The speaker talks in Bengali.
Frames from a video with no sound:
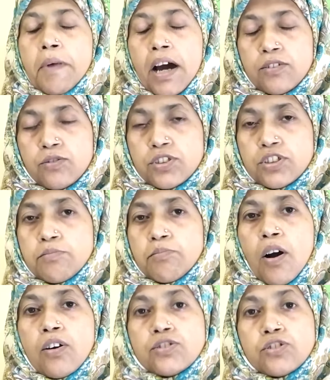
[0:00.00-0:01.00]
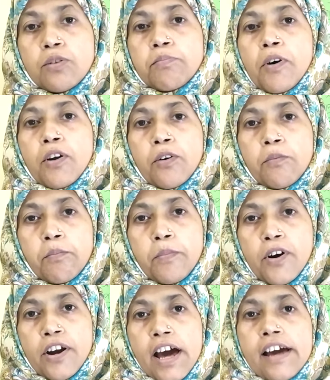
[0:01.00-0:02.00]
মানুষ বংশ
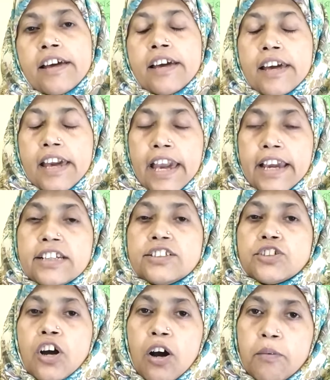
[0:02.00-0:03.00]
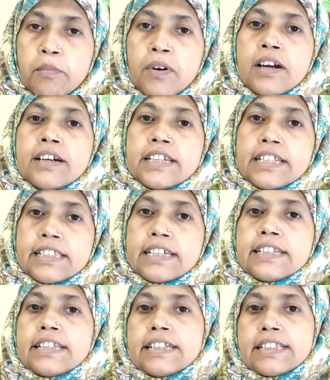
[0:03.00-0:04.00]
পরম্পরা এই সব
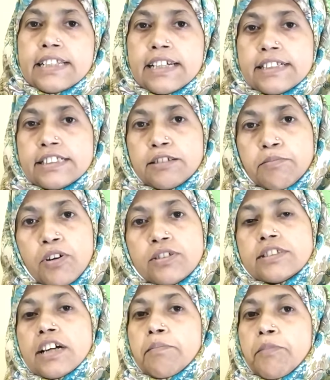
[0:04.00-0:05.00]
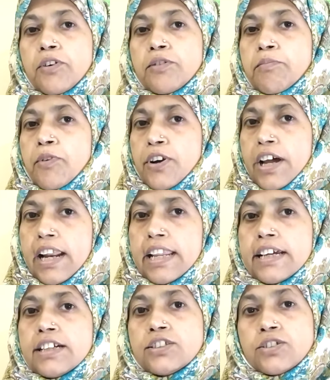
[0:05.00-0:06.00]
রীতিনীতি জীবনযাপন
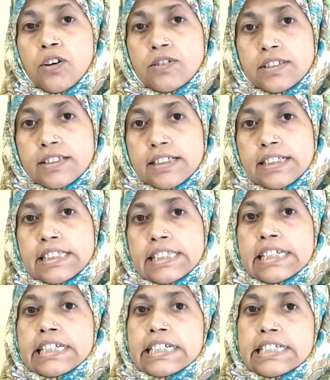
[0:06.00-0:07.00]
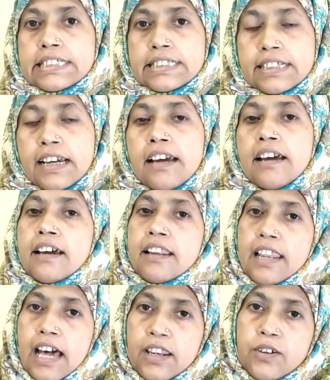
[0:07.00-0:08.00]
প্রণালী সংস্কৃতি কৃষ্টি
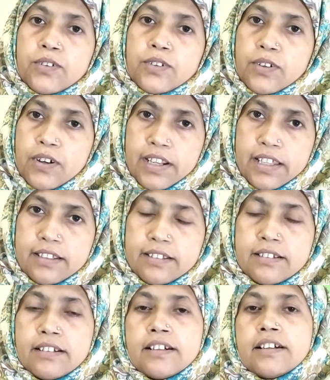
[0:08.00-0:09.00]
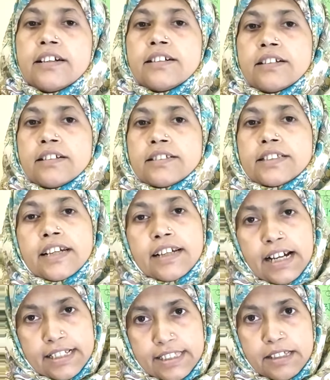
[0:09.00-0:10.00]
লালন করে
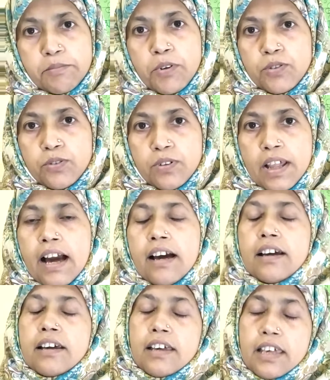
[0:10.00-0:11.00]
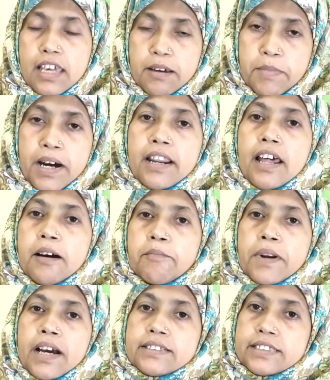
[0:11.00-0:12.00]
শিক্ষার্থী বন্ধুরা এবার
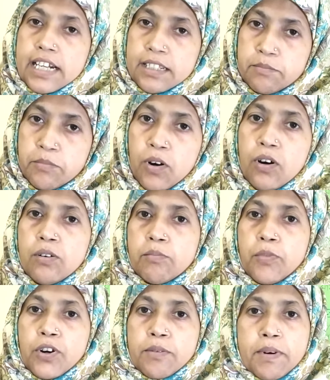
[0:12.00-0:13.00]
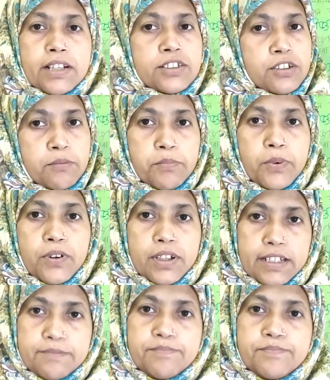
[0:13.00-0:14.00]
আমরা জানব পরিবার
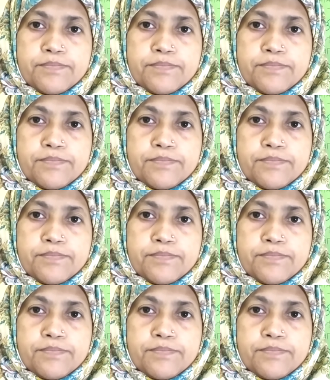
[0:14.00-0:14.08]
সম্পর্কে